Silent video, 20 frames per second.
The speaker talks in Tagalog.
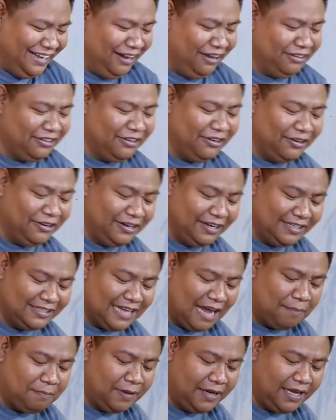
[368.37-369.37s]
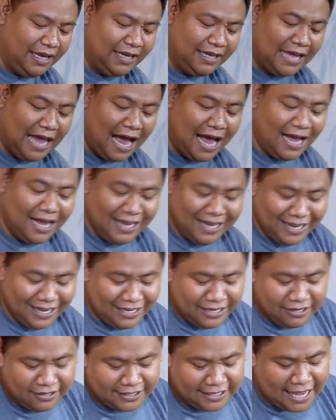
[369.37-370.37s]
Oo, Totoo, sabi ni Kya,
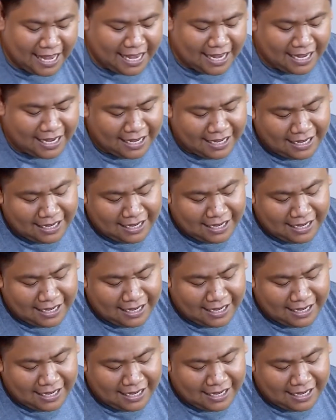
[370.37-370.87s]
ayun o, oh, Kya.